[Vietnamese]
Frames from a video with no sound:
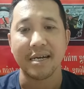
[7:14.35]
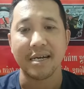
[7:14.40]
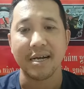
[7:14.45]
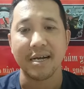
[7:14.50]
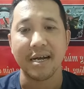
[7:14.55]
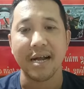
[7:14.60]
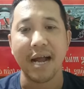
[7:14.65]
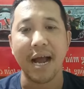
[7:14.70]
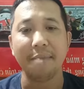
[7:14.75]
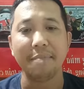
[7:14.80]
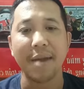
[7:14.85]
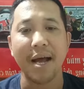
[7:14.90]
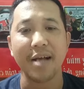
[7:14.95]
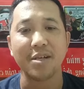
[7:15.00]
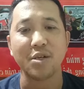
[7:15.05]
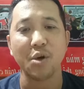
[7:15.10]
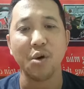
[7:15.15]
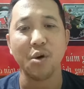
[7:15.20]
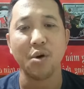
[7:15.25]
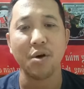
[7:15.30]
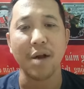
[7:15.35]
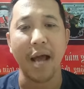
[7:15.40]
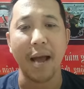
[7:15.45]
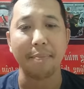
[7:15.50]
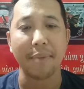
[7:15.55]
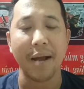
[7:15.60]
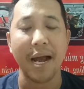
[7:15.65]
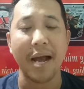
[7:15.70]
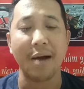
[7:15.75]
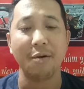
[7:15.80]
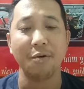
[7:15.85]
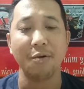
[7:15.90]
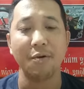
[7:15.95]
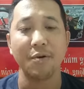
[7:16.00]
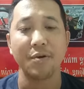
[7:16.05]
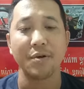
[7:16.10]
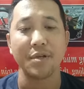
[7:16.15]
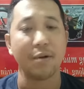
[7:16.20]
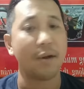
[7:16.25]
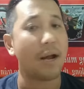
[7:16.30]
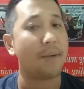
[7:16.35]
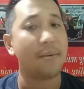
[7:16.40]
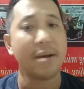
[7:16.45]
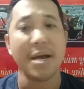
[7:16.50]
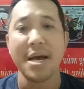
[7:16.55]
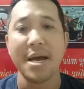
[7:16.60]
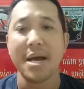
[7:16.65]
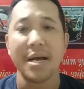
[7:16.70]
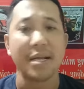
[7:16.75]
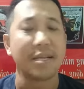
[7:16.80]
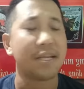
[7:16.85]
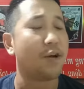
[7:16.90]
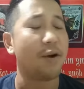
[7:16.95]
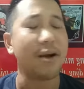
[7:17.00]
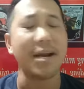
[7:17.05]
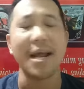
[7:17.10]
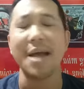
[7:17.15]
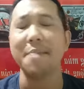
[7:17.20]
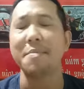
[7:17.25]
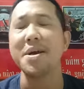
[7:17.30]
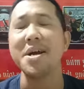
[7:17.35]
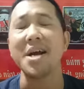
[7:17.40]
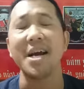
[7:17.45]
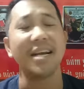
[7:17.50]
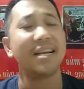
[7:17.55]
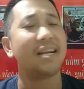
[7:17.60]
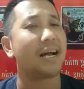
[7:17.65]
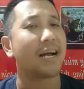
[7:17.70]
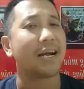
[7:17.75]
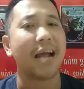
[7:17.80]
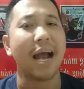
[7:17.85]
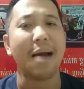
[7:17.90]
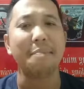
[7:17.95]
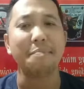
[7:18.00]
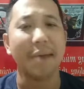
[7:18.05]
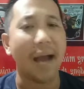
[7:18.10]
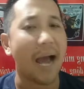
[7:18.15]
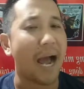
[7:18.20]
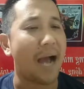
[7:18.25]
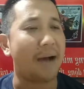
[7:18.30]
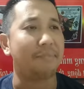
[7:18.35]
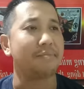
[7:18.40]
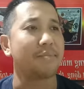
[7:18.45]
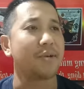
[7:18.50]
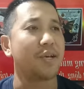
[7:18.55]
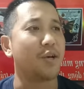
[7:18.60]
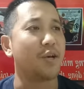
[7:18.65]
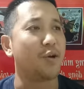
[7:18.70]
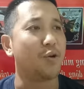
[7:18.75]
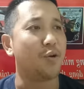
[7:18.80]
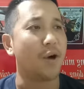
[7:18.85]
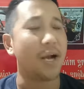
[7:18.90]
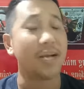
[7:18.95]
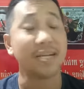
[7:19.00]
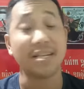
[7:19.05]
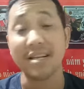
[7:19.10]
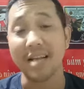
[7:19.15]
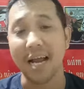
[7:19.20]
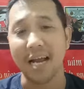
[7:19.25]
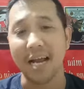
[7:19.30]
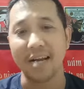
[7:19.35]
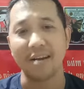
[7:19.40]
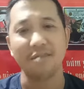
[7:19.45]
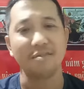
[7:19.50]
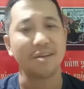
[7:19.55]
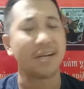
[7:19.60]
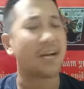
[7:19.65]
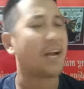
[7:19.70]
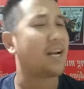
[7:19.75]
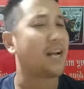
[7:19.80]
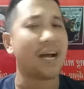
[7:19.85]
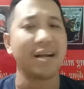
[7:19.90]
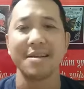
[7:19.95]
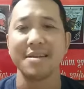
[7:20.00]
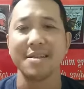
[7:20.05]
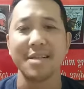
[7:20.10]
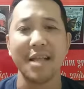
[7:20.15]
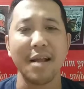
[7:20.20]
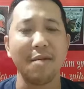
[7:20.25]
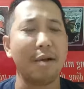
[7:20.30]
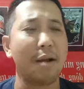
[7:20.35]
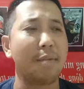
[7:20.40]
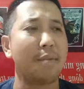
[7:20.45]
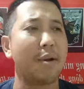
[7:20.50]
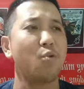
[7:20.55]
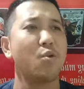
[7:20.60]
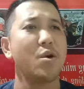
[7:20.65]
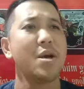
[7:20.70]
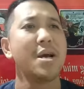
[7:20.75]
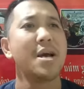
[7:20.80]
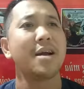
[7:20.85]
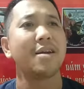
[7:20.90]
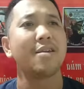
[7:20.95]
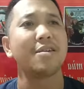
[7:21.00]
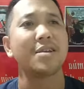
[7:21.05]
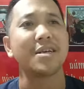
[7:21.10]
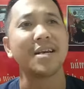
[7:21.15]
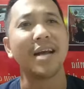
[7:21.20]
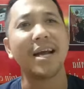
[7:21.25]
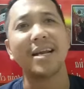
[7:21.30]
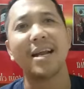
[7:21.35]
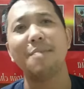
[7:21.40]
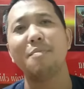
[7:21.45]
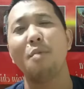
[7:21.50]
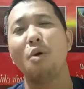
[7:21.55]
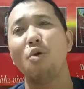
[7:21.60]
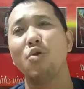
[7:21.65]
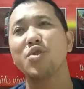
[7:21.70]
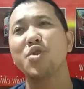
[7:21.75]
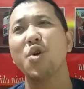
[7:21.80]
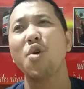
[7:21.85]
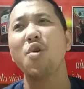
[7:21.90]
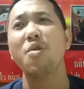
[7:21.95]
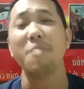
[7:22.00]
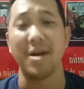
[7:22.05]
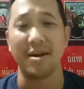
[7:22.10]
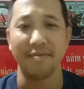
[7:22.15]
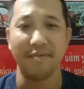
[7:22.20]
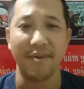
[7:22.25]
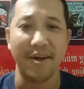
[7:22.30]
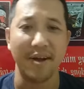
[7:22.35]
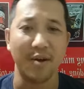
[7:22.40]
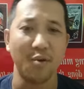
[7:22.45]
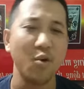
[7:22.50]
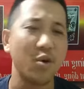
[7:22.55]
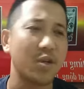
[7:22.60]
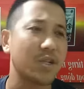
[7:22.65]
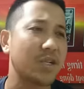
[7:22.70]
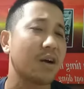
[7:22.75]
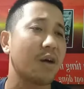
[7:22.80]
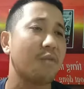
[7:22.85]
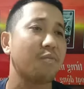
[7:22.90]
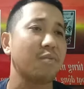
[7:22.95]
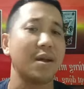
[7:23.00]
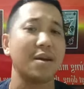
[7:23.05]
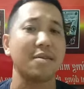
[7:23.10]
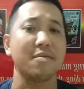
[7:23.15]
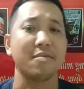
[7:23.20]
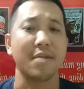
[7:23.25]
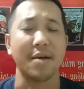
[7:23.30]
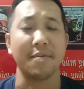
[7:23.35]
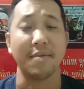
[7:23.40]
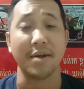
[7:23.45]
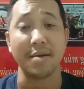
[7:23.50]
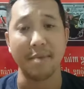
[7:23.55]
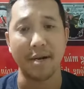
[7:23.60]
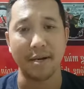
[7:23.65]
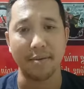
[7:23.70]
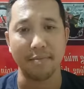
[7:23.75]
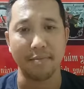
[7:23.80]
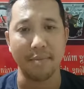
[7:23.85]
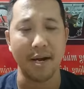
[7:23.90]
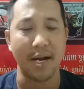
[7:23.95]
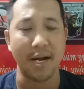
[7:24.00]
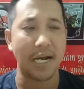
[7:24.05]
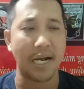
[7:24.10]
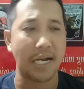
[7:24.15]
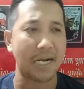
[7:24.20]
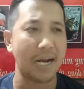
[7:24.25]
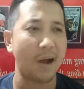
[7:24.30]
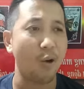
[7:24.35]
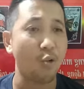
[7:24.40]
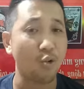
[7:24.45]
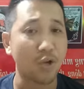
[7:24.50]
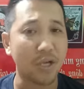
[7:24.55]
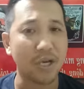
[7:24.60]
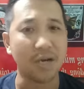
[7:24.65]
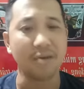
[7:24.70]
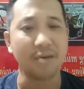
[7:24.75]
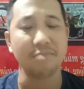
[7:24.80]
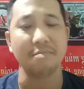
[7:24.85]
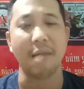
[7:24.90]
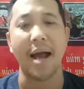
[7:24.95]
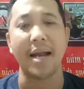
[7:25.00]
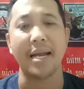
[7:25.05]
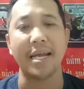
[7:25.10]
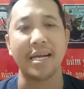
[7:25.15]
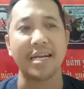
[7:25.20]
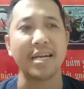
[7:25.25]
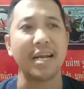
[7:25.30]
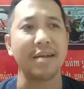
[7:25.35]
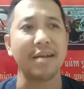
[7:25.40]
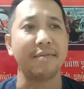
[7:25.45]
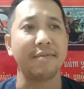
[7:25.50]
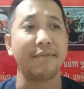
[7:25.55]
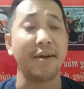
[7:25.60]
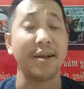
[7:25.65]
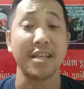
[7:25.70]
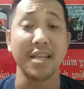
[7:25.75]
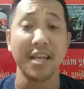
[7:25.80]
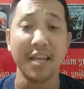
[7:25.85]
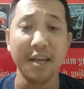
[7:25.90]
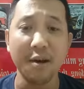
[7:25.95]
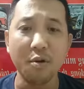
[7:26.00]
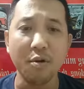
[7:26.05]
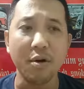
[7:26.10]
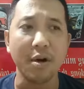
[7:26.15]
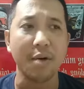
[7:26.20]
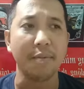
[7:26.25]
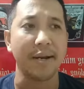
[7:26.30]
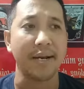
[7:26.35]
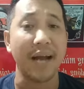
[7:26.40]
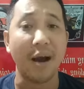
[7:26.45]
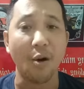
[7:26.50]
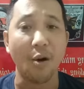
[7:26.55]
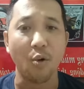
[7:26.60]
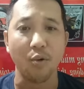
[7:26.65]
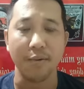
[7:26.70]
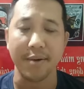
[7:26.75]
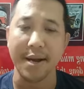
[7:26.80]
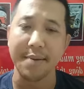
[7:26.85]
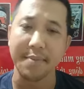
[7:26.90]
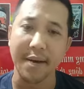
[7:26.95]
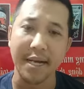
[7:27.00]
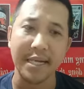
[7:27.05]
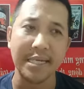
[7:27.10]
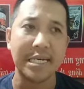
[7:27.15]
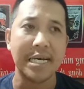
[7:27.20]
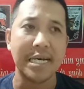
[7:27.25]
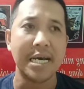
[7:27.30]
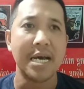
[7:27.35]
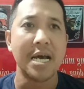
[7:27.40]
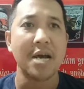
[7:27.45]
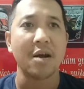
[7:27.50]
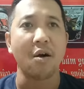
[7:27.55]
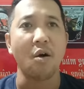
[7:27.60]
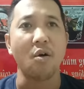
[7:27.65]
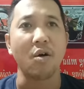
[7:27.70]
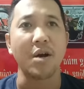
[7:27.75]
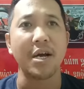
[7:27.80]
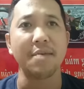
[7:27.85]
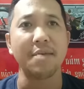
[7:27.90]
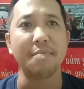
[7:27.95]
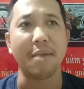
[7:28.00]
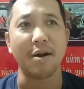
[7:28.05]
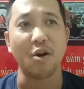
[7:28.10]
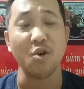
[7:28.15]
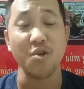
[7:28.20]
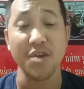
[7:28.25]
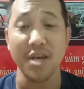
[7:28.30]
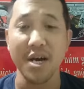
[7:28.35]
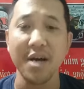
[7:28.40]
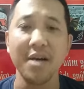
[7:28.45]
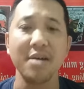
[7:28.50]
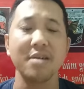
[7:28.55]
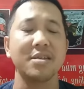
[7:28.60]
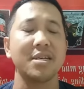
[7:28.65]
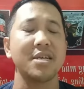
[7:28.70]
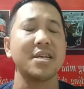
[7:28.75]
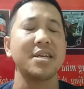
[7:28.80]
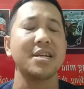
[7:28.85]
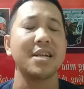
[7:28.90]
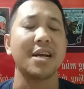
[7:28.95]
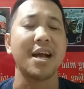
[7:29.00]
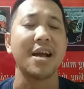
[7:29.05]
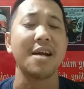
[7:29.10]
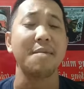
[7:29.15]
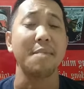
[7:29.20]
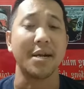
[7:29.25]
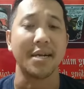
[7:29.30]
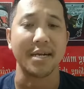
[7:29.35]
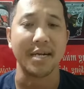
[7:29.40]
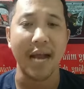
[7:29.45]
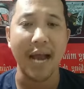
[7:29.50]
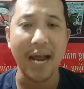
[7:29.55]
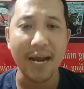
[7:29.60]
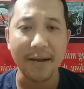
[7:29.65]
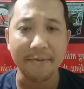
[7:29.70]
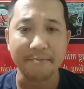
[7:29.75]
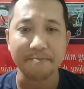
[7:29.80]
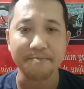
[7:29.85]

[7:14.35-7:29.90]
Cám đa số đạm cao, nhiều đạm. Nhiều anh em cứ nghĩ là cám đạm nhiều hay thế này nó sẽ gây ra, theo Nam Râu nó sẽ gây ra một số bệnh về gút chứ không liên về mà cái bệnh mà đau chân bại liệt cái này là phải thiếu, nó bị đau các bé. Còn khi mà nó dư nó sẽ sinh ra các cái bệnh khác.